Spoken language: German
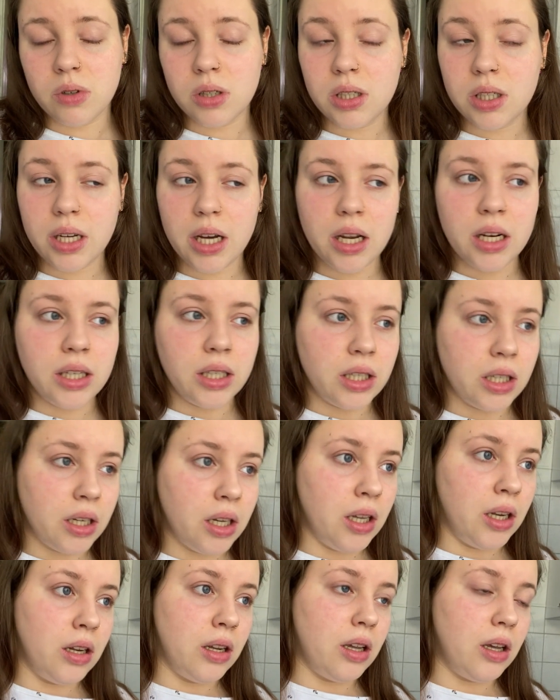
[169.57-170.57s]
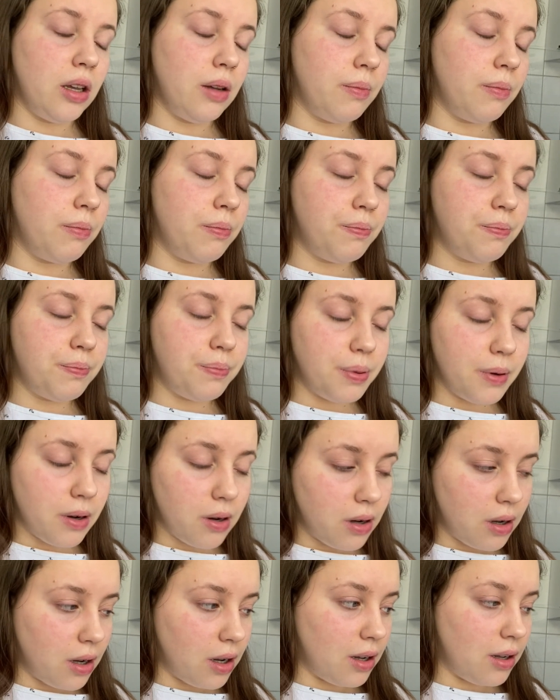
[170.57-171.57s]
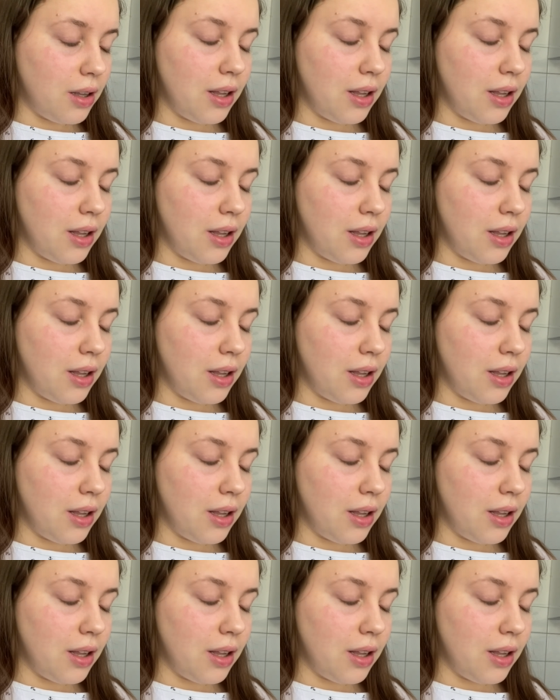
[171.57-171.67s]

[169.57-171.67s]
ich kann nicht reden, ey. Boah.